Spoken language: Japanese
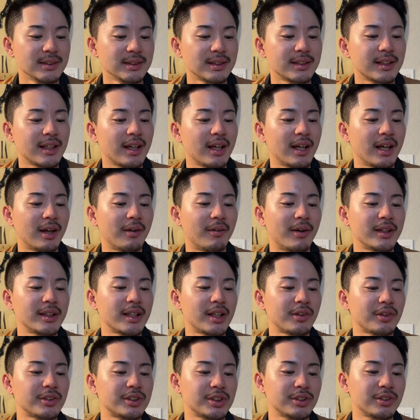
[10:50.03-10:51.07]
で、
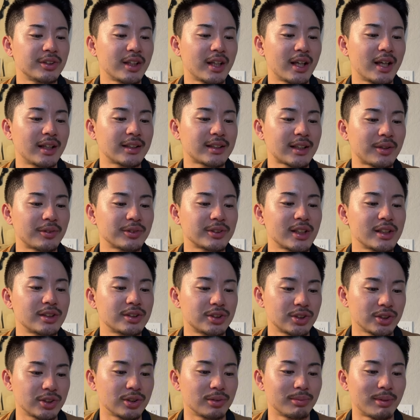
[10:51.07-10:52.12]
ワンアウト中で佐野選
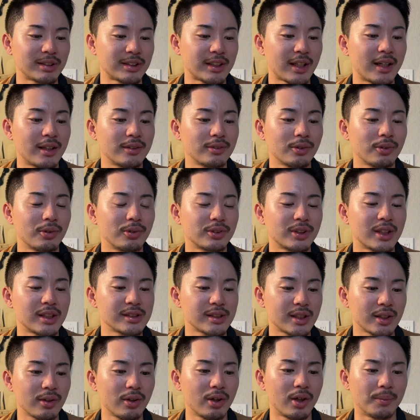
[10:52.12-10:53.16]
手、まあセカンドゴロ打ったんで
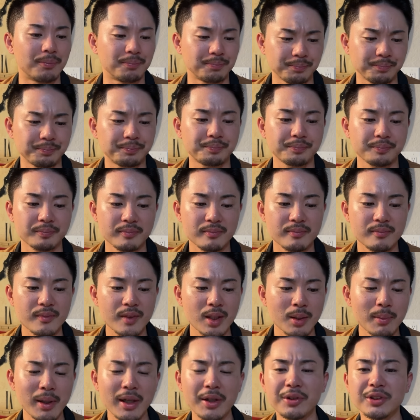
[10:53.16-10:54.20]
すけど、
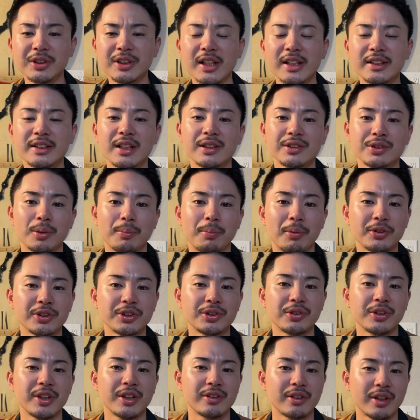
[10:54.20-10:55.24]
まあ吉川選手の
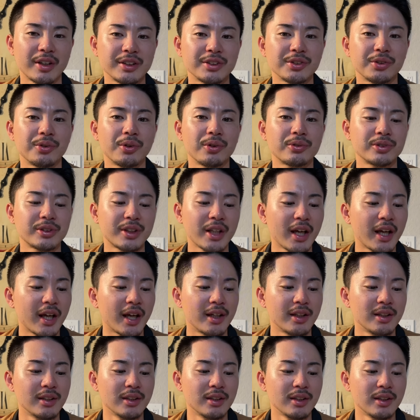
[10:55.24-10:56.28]
ポジショニングが非常に良く
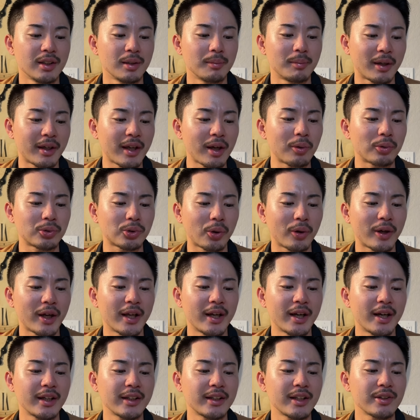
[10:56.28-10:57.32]
て、まあ、結構捉
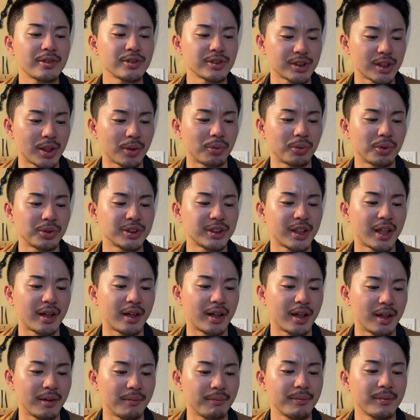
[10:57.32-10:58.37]
えられてるんですね、この時点
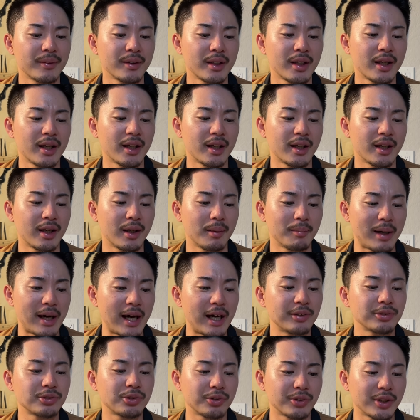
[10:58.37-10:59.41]
から。で、えー、まあ、
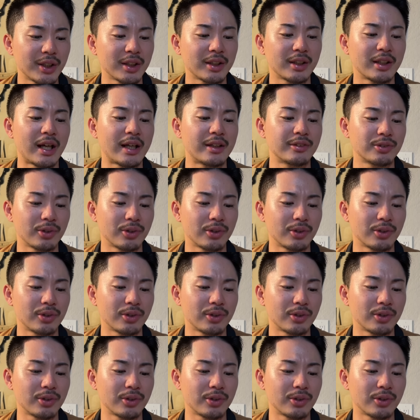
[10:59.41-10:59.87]
アウトにはなる